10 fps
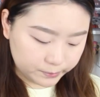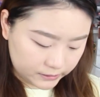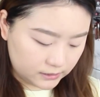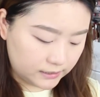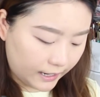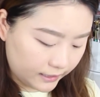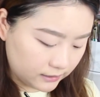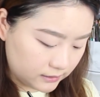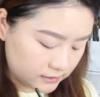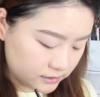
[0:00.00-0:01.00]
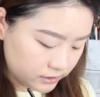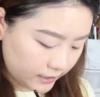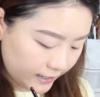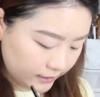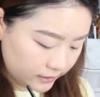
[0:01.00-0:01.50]
皮打一个底，其实
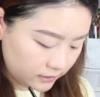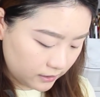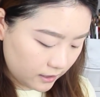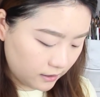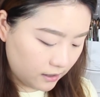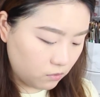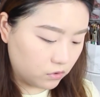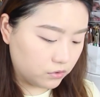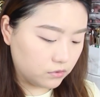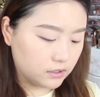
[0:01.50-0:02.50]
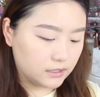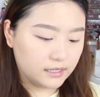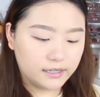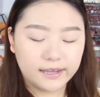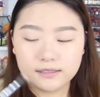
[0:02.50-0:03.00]
它跟刚刚我用的
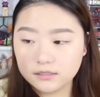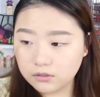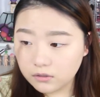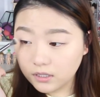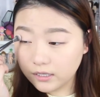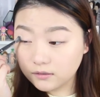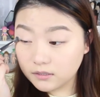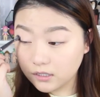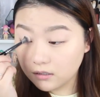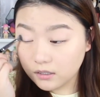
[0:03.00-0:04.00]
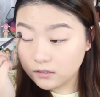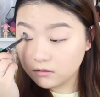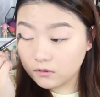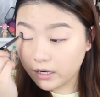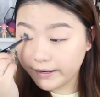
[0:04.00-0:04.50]
那个颜色有一点像，但
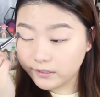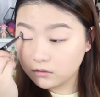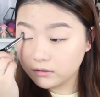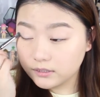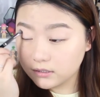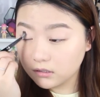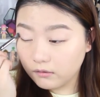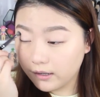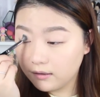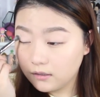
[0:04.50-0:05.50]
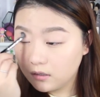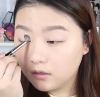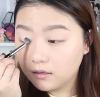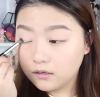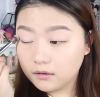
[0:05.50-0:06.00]
是我还是会习惯，
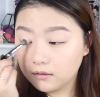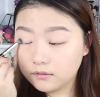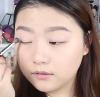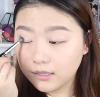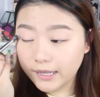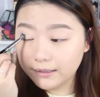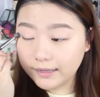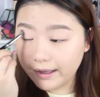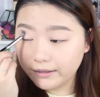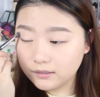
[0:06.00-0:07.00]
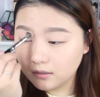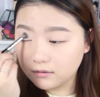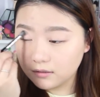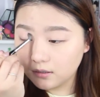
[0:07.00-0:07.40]
嗯，再打一层